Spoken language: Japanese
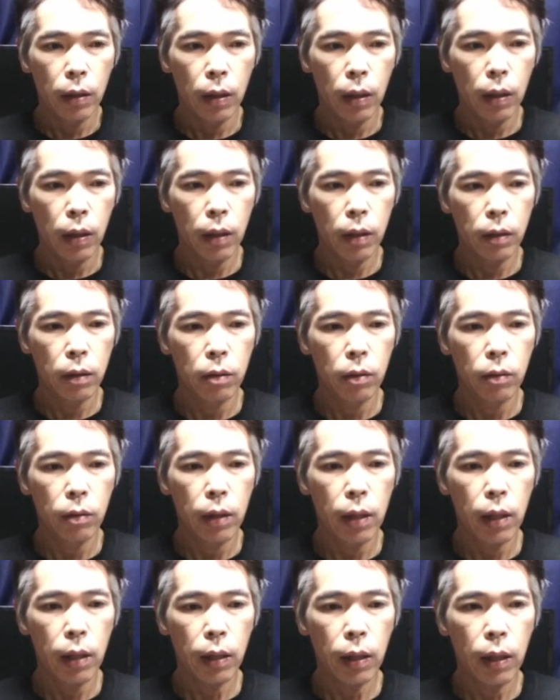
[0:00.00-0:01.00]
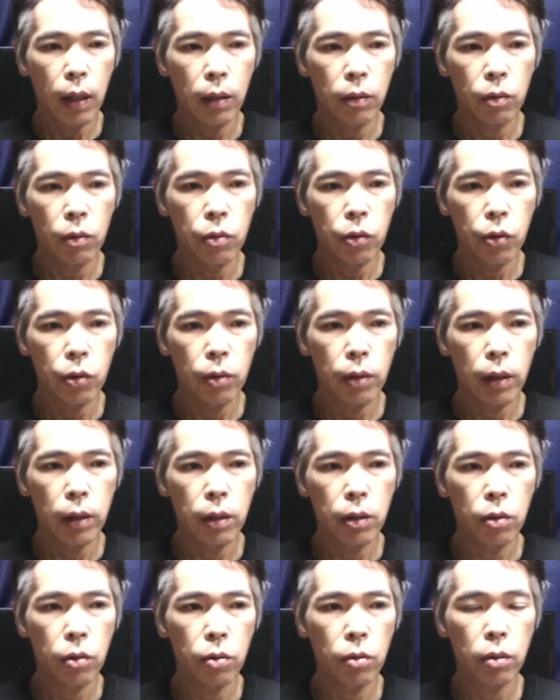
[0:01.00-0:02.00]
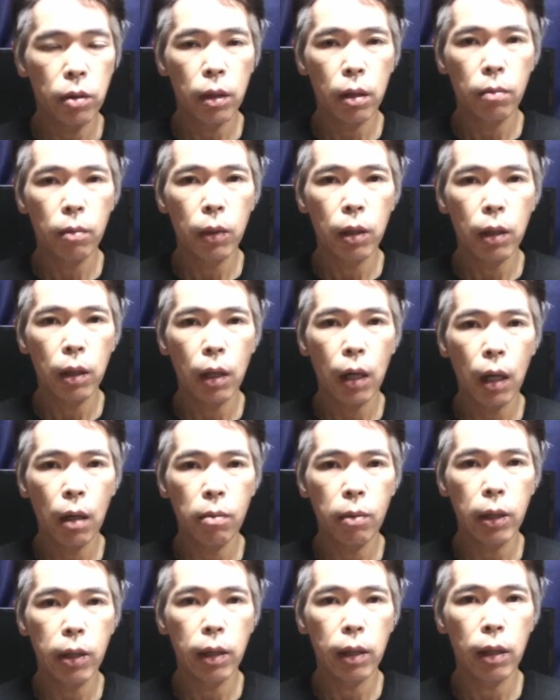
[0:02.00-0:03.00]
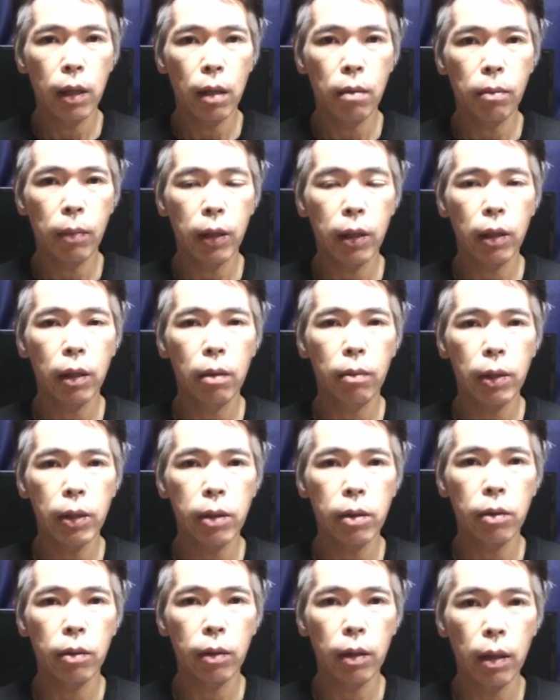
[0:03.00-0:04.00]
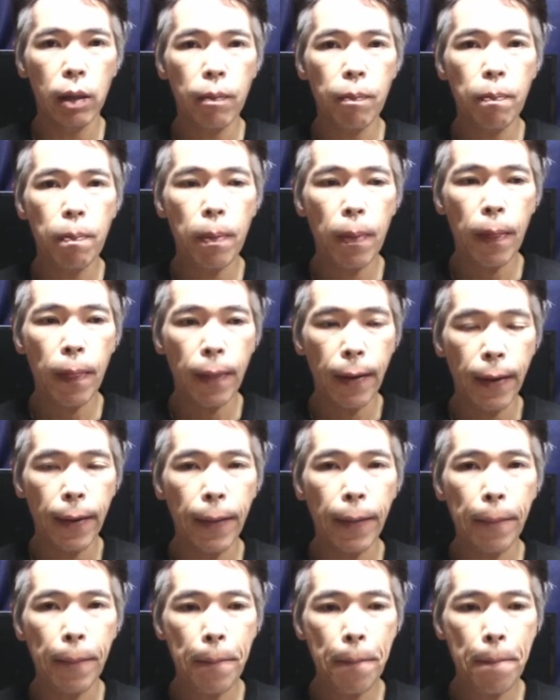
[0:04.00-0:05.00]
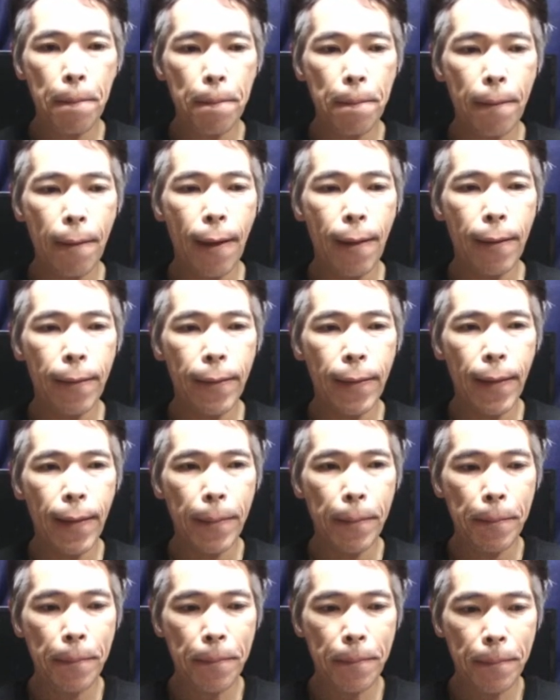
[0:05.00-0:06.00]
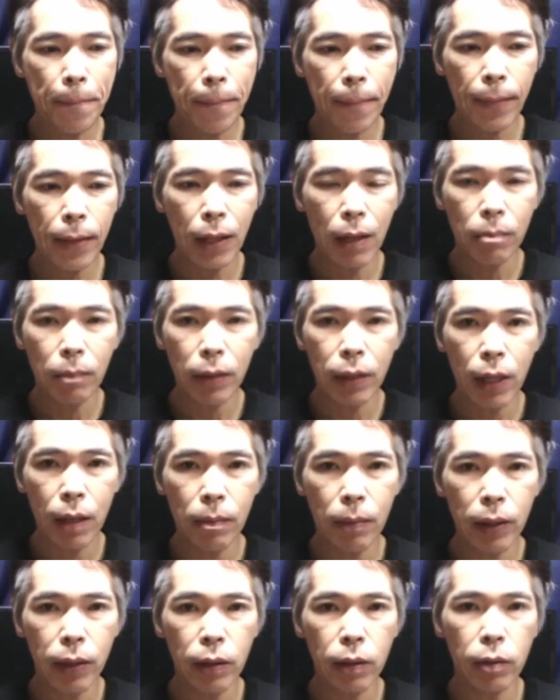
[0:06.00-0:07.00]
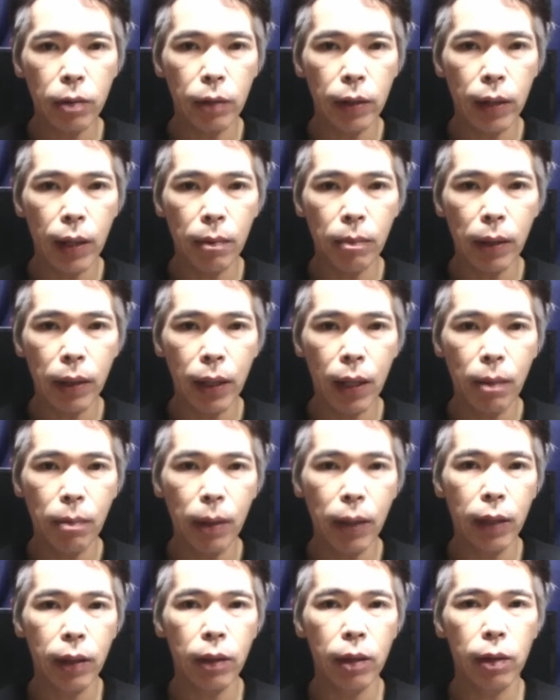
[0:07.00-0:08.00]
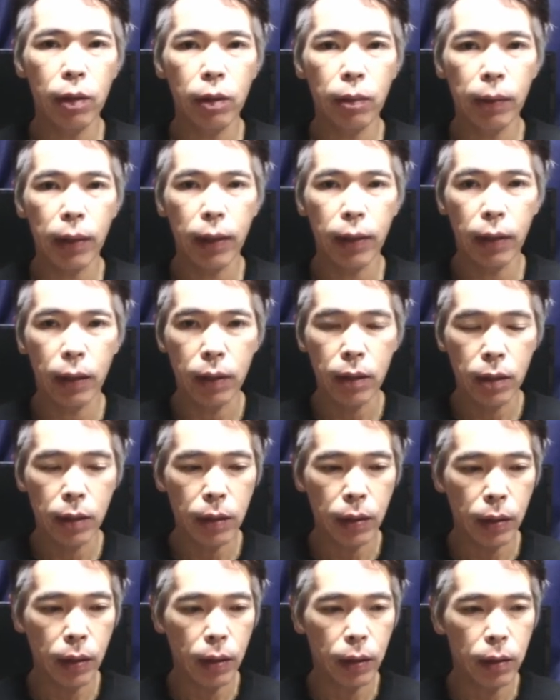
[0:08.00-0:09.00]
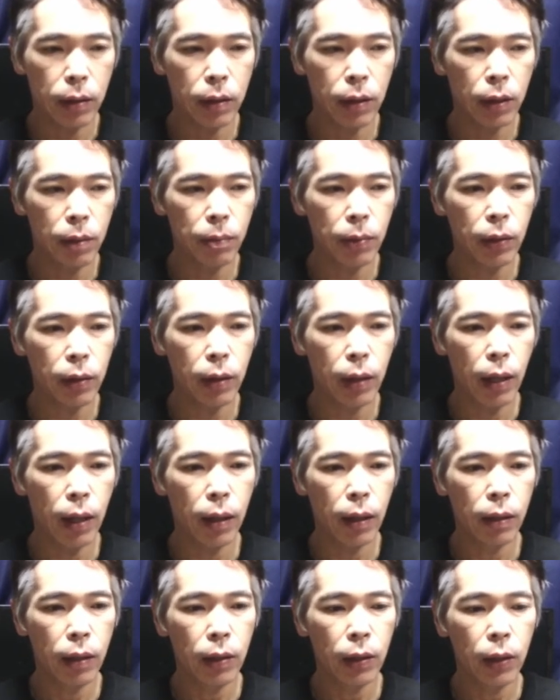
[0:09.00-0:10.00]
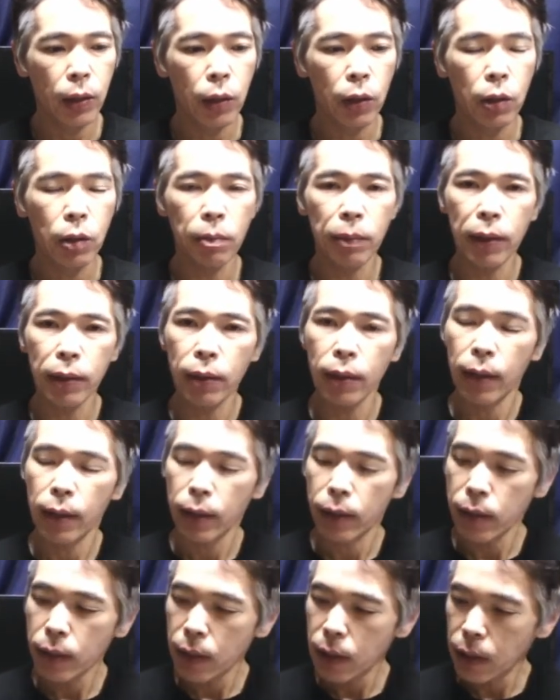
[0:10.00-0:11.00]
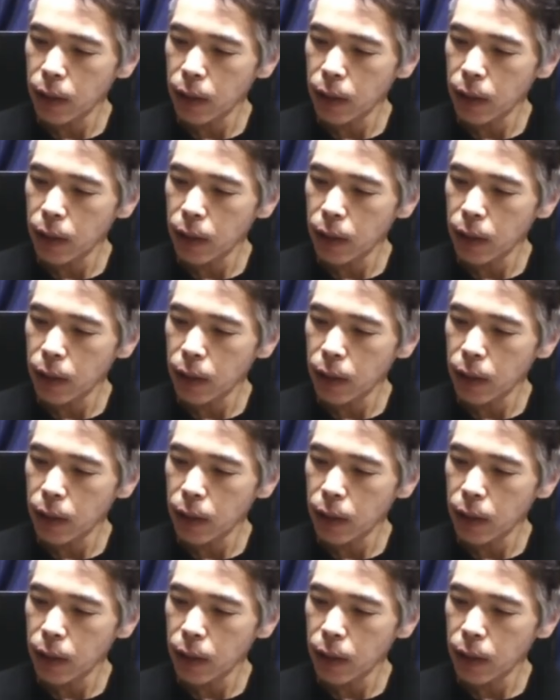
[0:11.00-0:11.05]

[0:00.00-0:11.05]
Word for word: あとは彼女は一生懸命リハビリ頑張ってますよねはいなのであんまり頑張ってる人に頑張れ頑張れっていうのもなんなんですから自分がうまく話